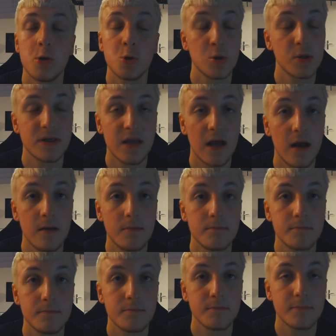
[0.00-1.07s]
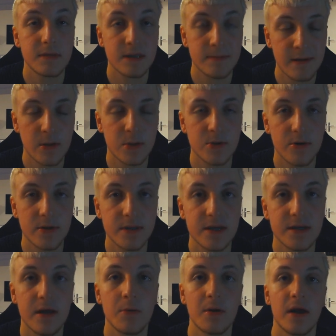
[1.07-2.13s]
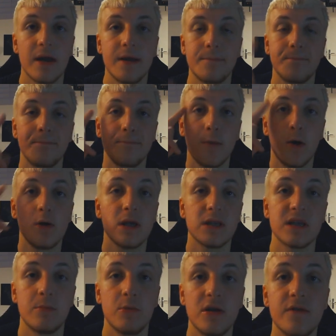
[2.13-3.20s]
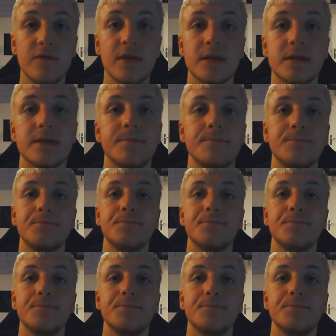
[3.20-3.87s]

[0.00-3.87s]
Schönes Jahr 2019, haut rein. Euer Summer Lift ist